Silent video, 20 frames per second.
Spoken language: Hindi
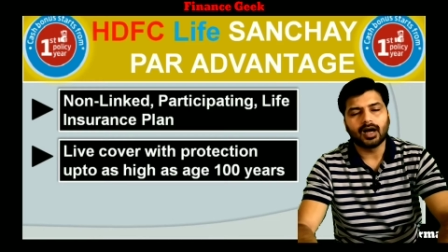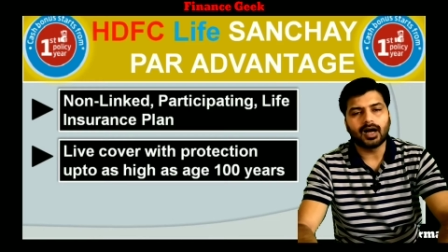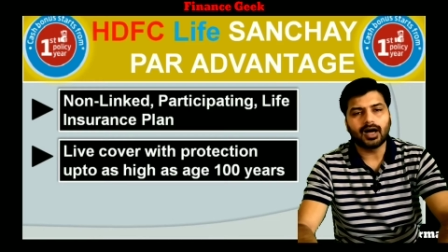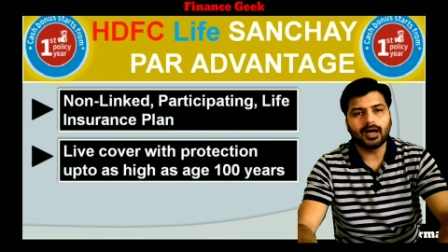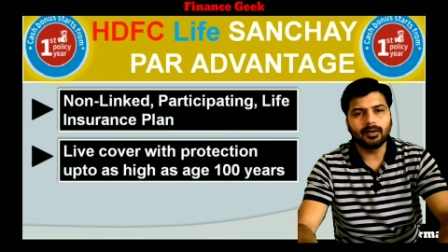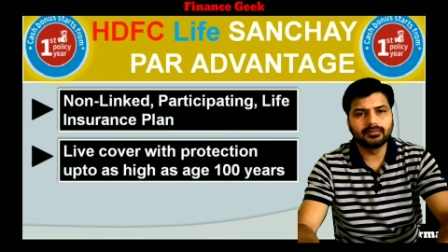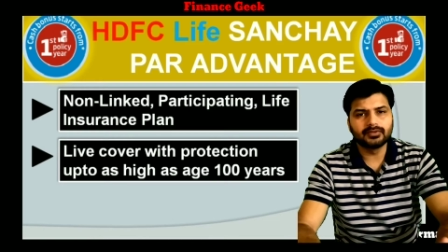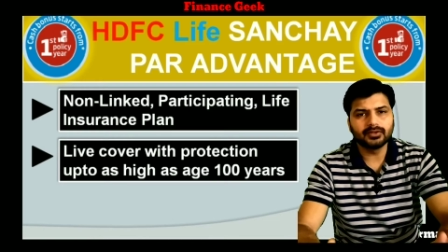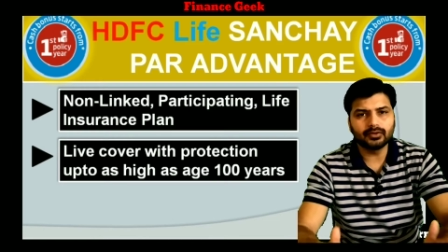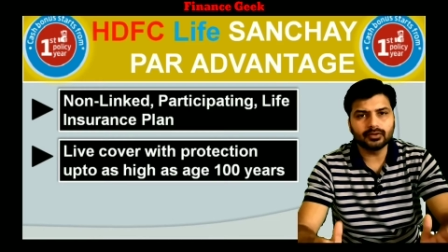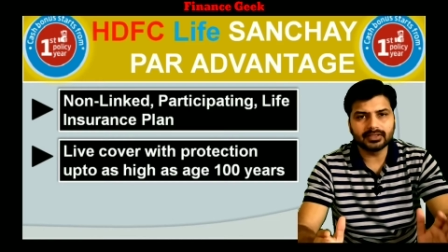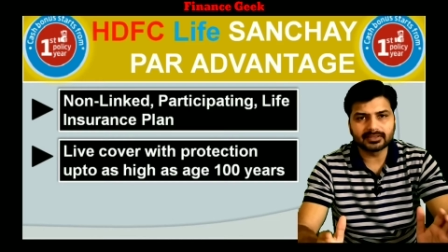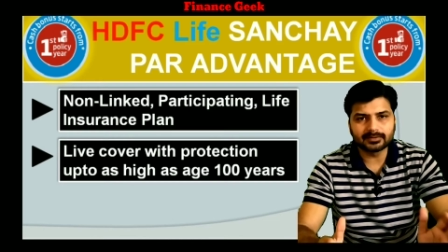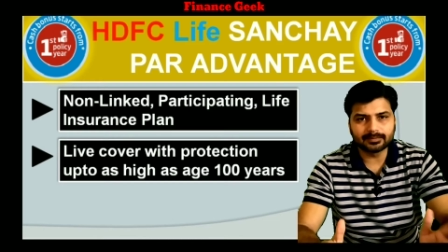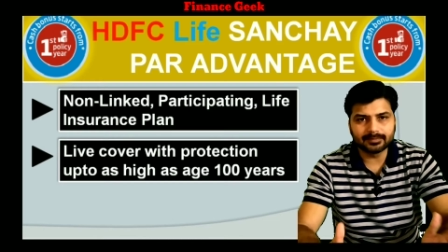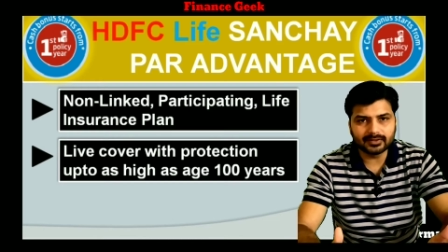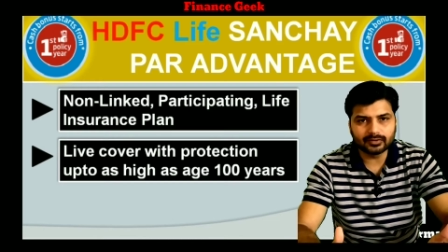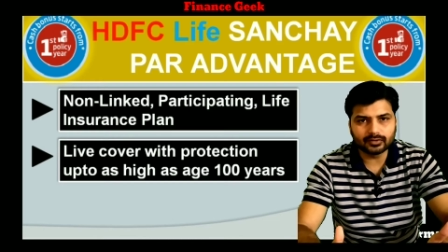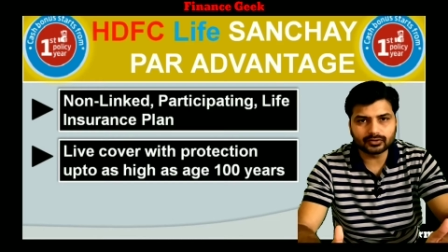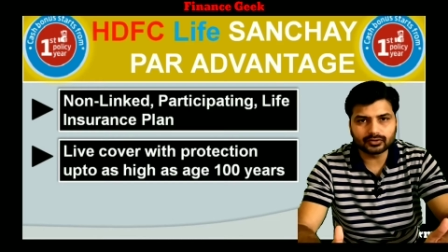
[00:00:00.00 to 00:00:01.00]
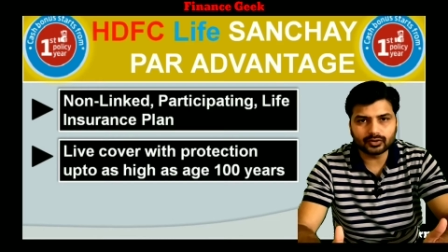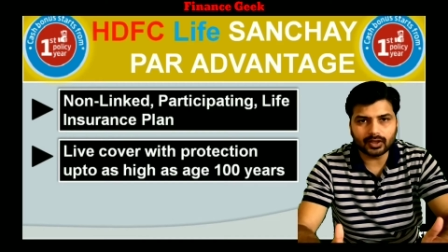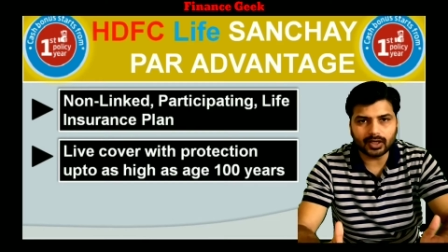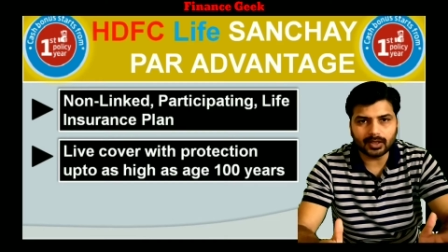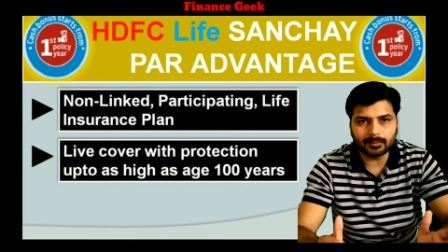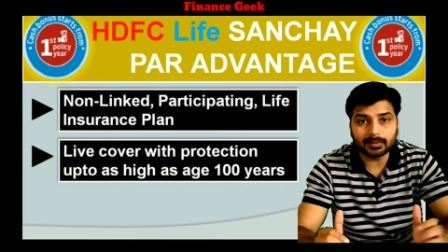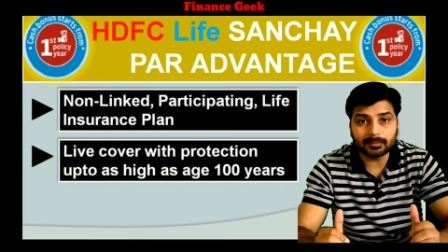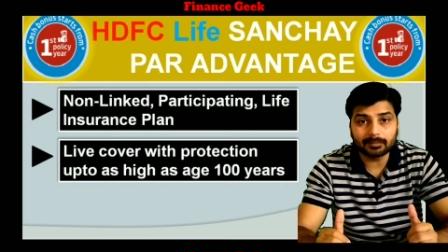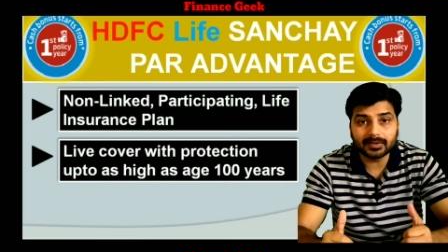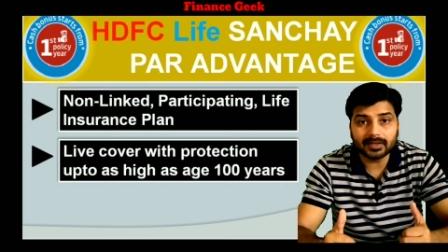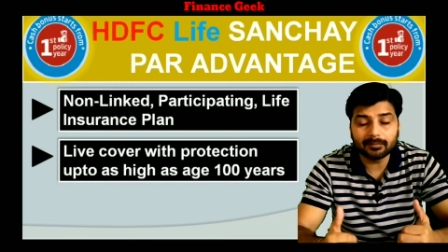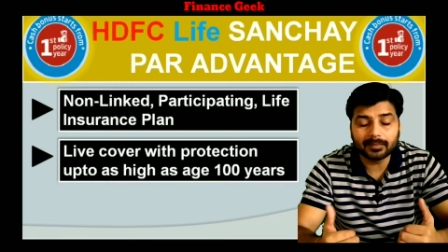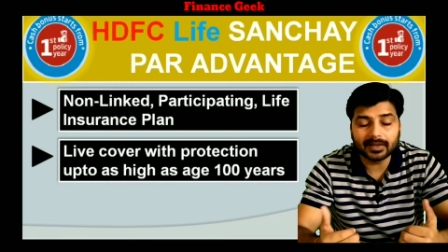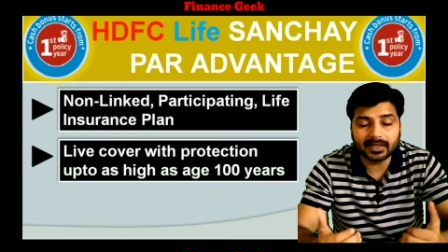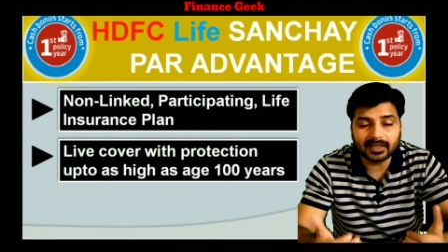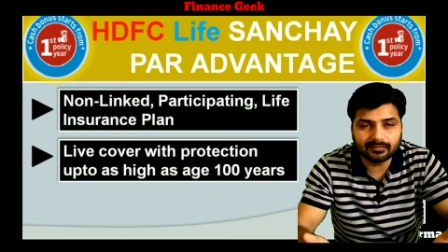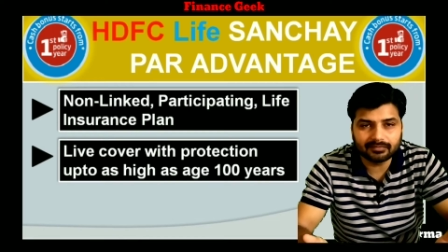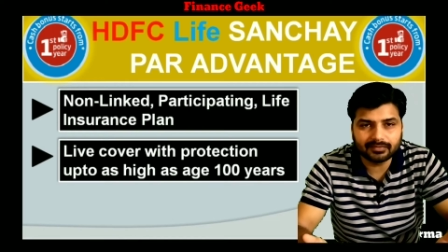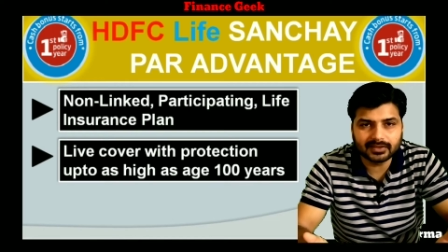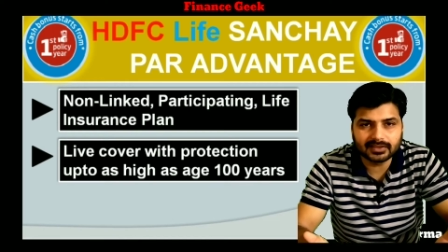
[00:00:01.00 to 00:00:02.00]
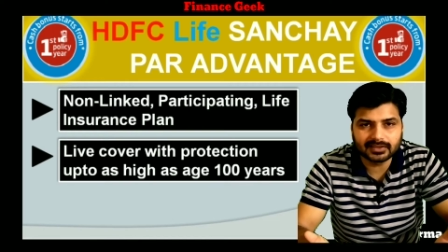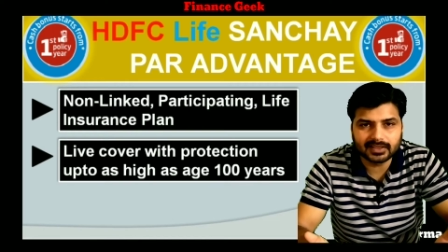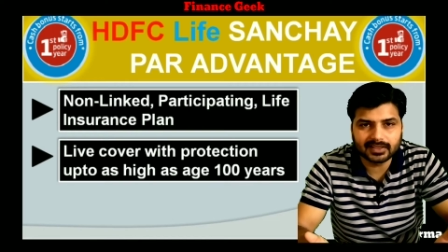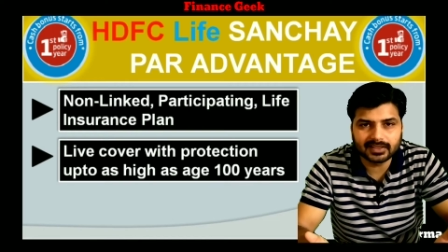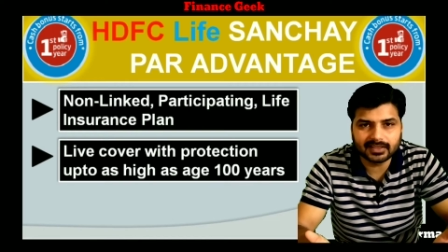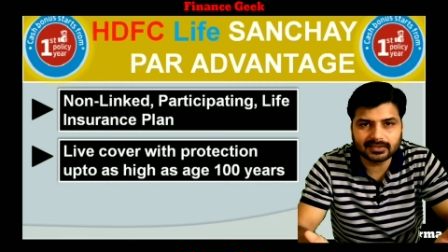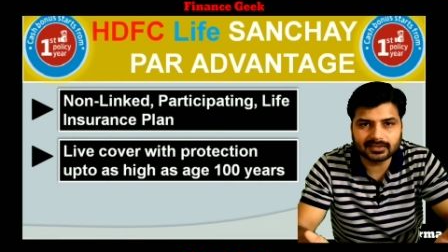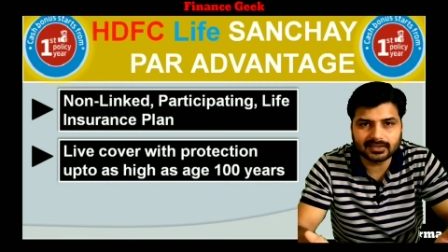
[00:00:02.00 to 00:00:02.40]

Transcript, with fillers: अब जो इसमें दोस्तों आप अपने बेनिफिट्स लेना